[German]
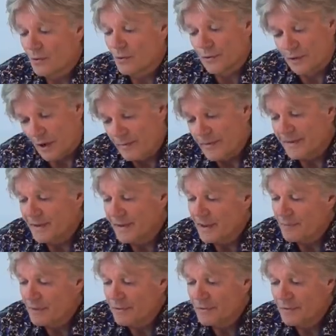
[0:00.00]
und
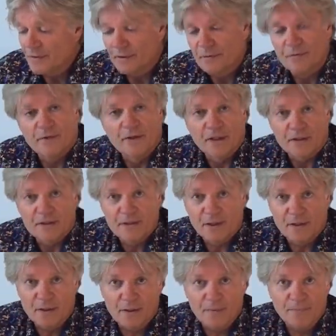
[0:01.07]
Arbeitnehmern in
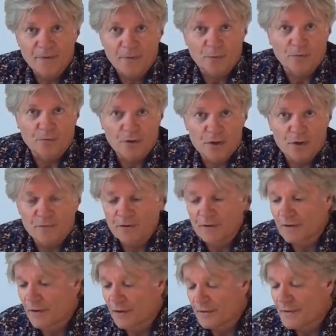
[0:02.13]
finanzieller und
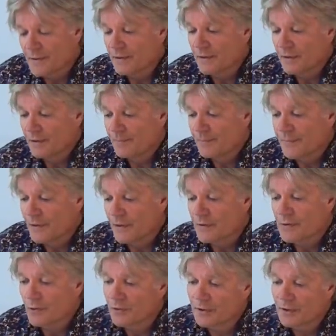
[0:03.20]
wirtschaftlicher Hinsicht,
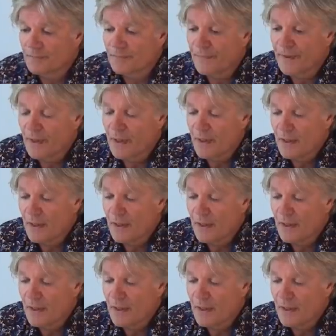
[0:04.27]
sondern